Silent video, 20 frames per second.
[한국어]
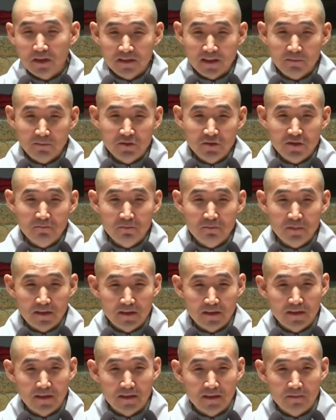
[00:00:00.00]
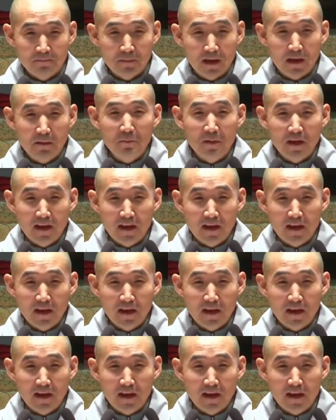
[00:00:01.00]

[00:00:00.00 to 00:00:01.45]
삼천배, 만배